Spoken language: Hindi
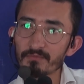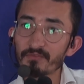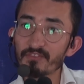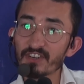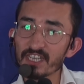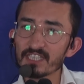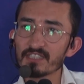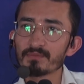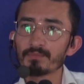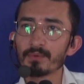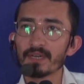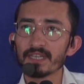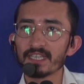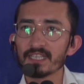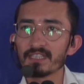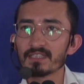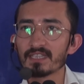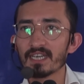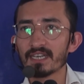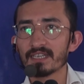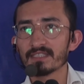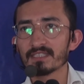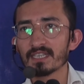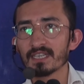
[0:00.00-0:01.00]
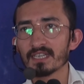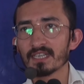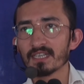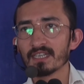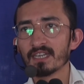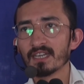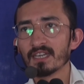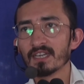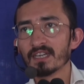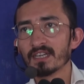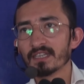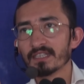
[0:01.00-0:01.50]
फ्रेश पानी ताज़ा
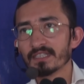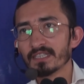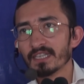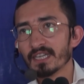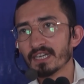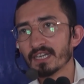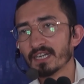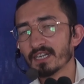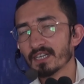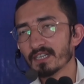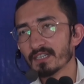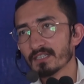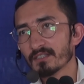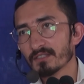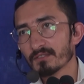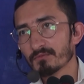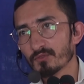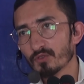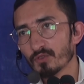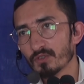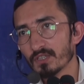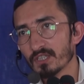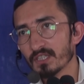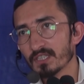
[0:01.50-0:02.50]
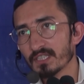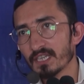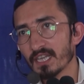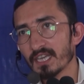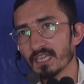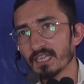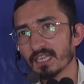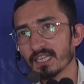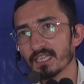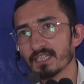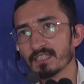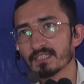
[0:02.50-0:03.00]
ना कोई
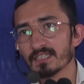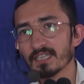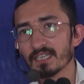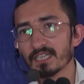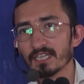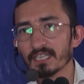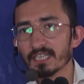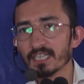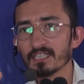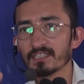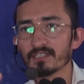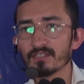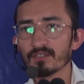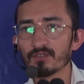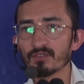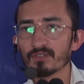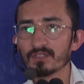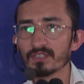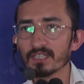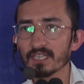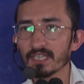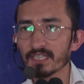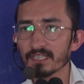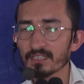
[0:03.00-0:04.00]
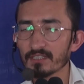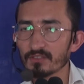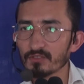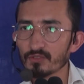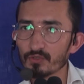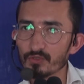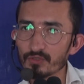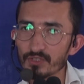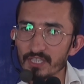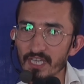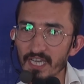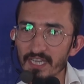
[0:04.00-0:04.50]
टेंकी से ना किसी और जगह से
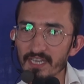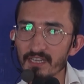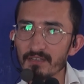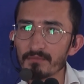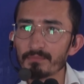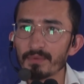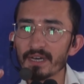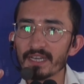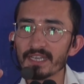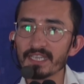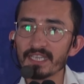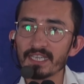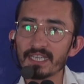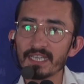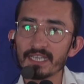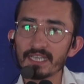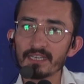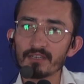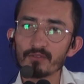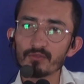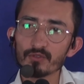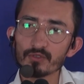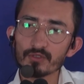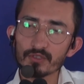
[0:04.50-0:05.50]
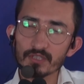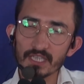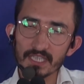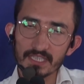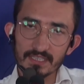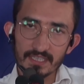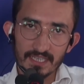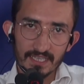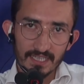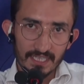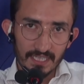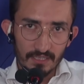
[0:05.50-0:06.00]
जो जारी पानी है उसके
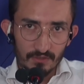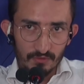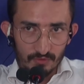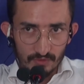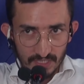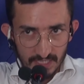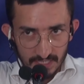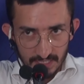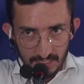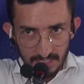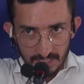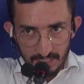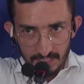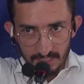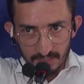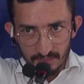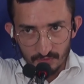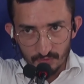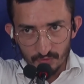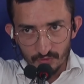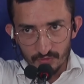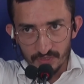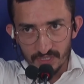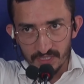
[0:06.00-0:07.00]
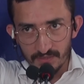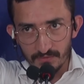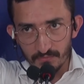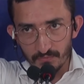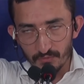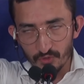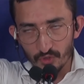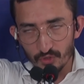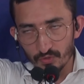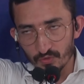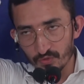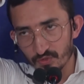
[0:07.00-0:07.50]
ज़रिए उसके जो
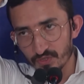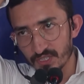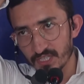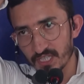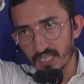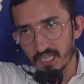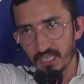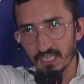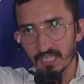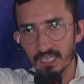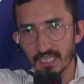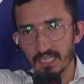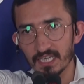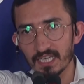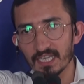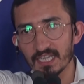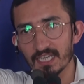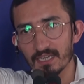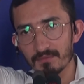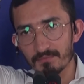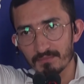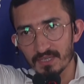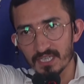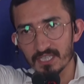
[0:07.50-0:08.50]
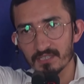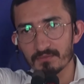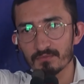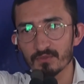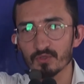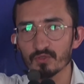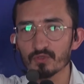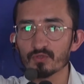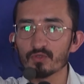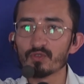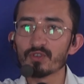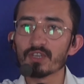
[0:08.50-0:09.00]
दोनों सींग है इनके बीच में
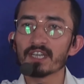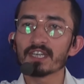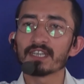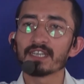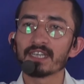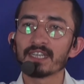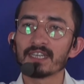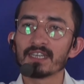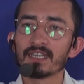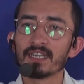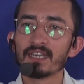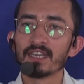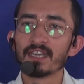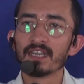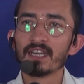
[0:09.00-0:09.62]
उसको रखना है